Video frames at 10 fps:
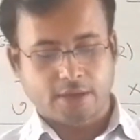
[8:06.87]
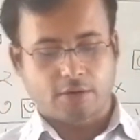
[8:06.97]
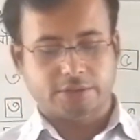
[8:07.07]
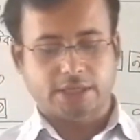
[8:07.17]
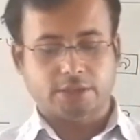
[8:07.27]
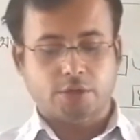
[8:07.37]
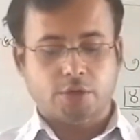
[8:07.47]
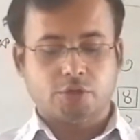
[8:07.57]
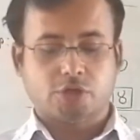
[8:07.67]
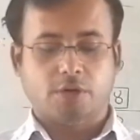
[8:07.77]
অর্থাৎ
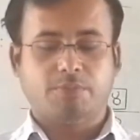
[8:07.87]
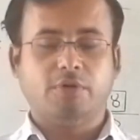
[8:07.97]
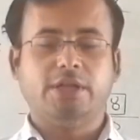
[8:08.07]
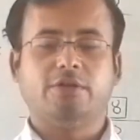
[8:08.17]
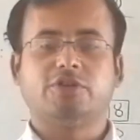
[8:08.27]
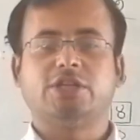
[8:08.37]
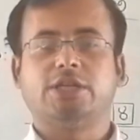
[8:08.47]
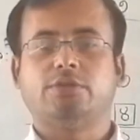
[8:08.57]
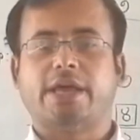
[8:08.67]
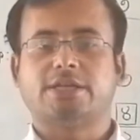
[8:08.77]
সবগুলি রশি
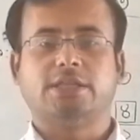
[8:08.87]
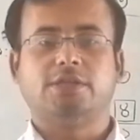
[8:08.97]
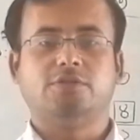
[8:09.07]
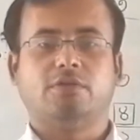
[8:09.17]
কিন্তু একসাথে